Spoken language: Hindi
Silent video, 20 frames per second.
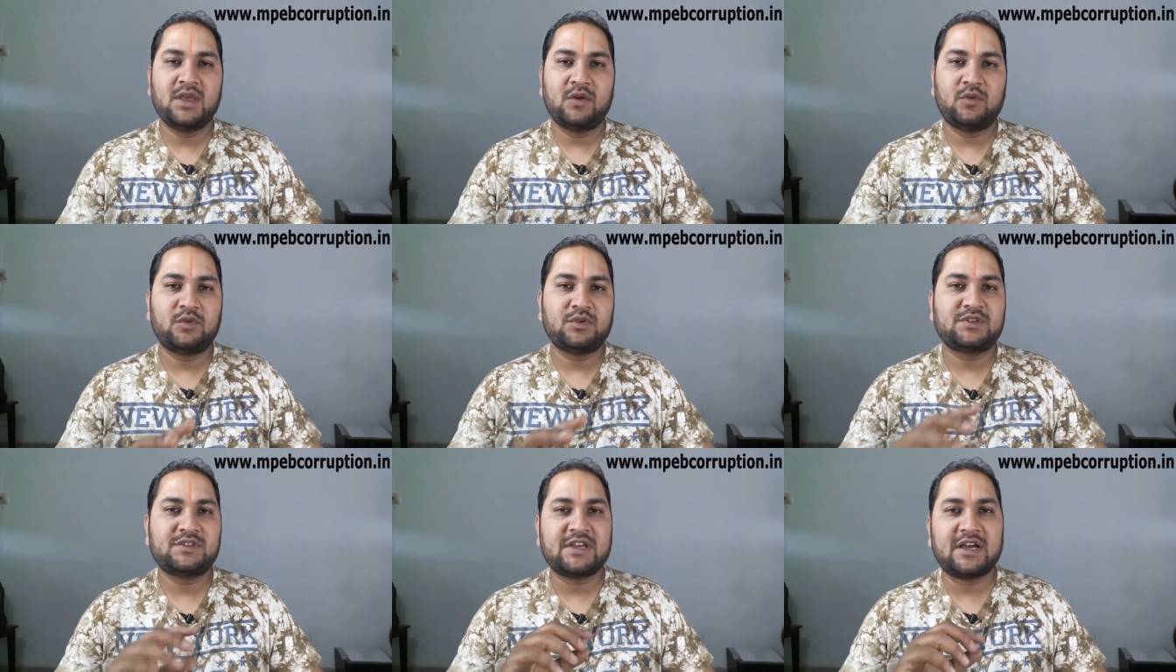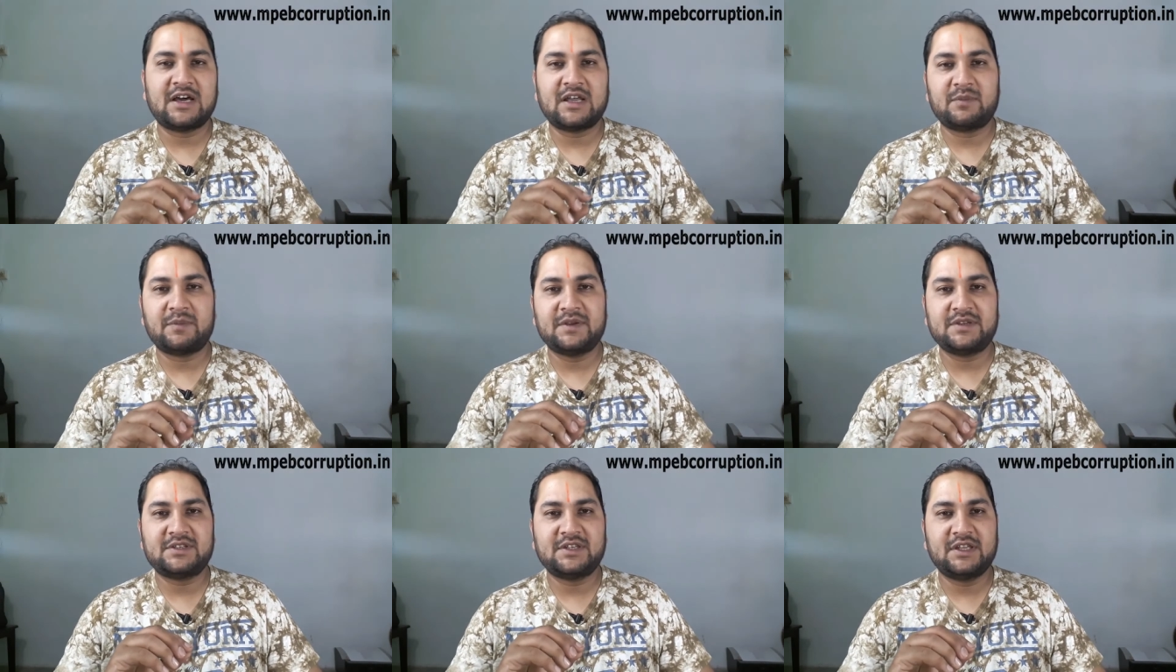वो चार
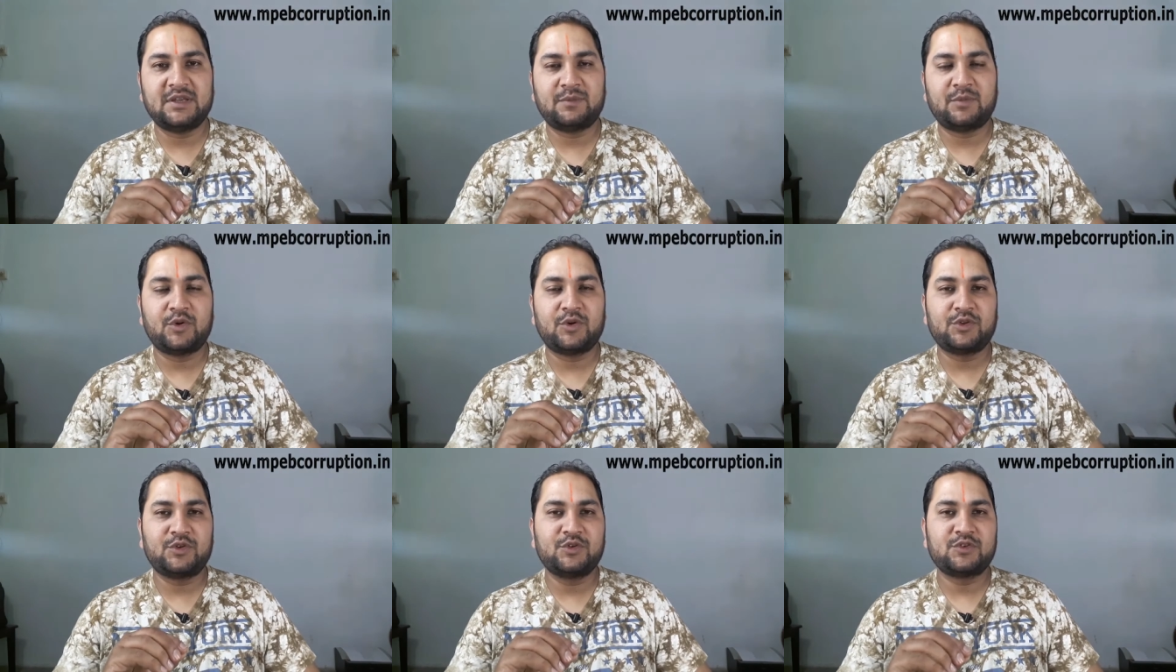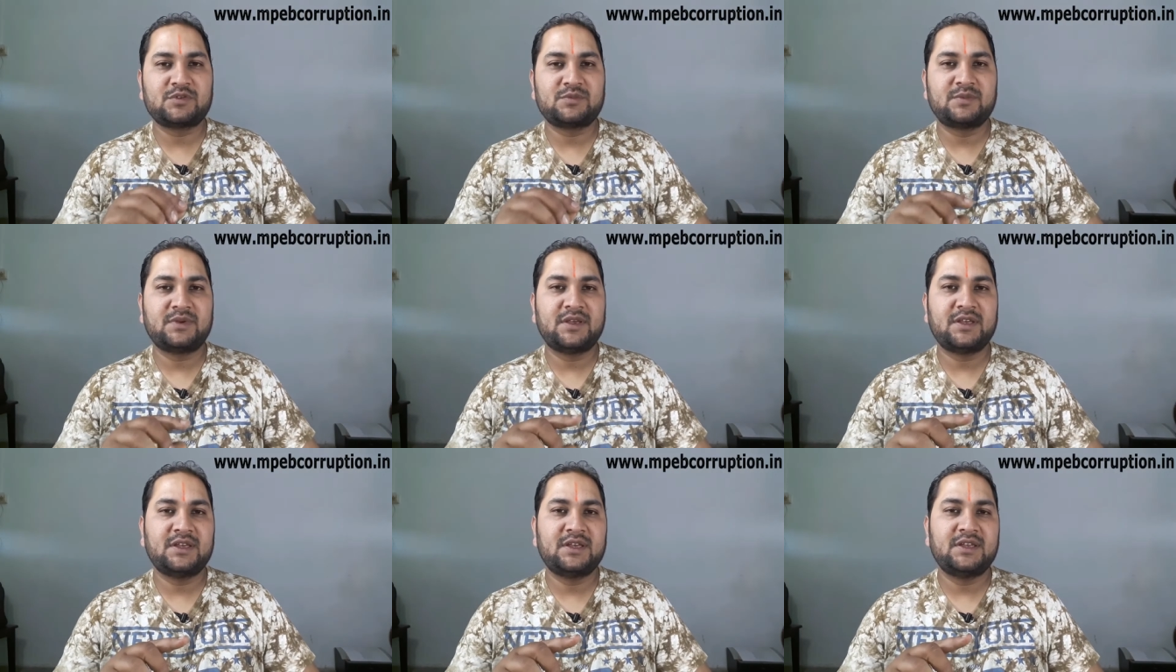पेज की रिपोर्ट थी
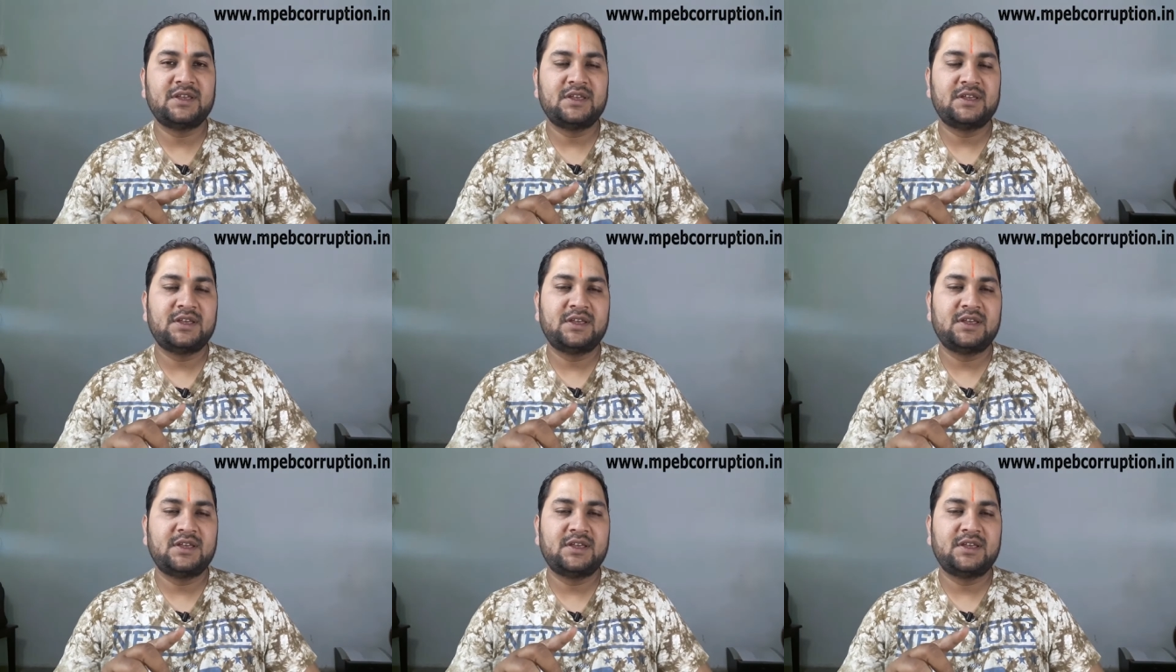उसमें